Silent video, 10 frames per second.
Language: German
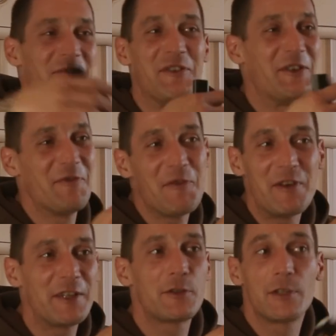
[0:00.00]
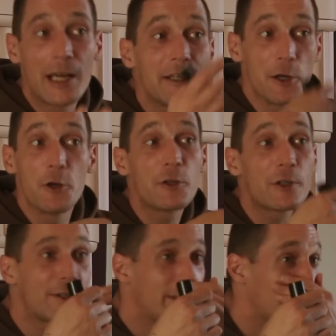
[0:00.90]
kam in dem Moment und der hat ihn auch
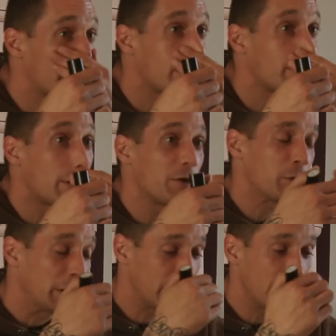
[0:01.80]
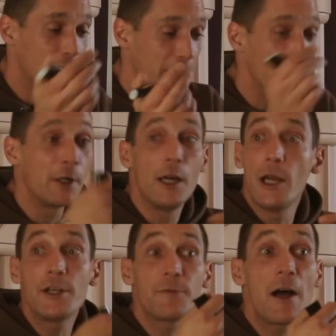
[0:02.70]
noch gesehen, der kam mir auch noch entgegen, kam,
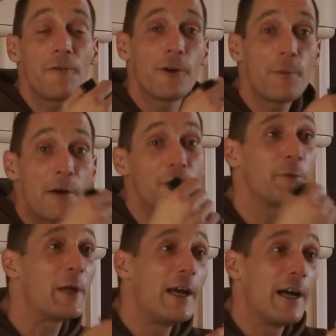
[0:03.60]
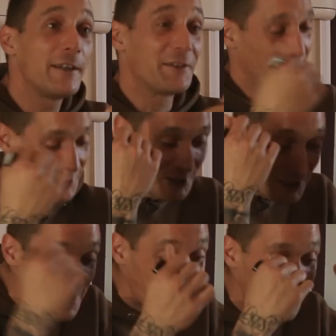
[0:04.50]
hey, das war Afrop, Afrop. Also ich
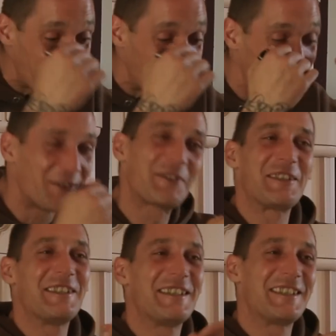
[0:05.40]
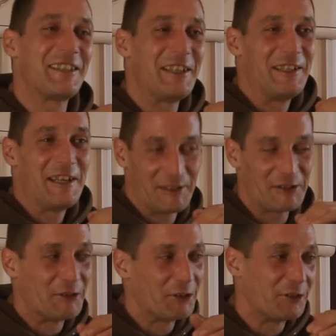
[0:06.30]
sage, ja, ich habe ihm den Fuchs in, in, die
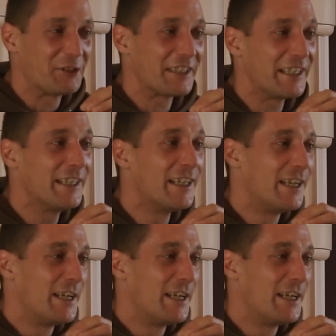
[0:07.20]
Hand gedrückt. Ne?